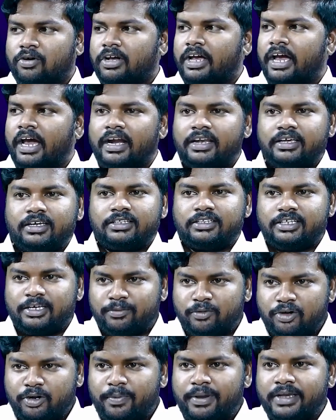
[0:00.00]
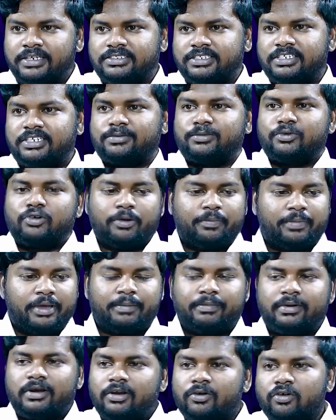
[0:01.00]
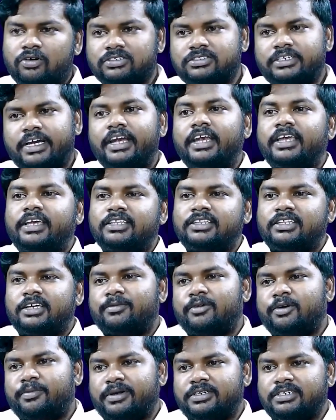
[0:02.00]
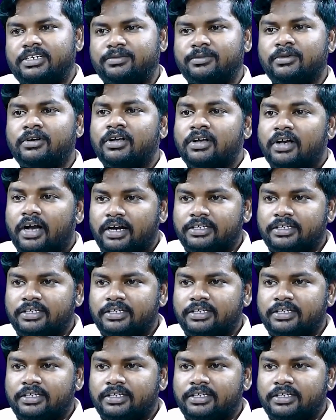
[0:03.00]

ఒక యాడ్కి ఇంత అమౌంట్ పే చేయడం ఒక పేపర్లో ఒక సైడ్కి ఇంత అమౌంట్ పే చేయడం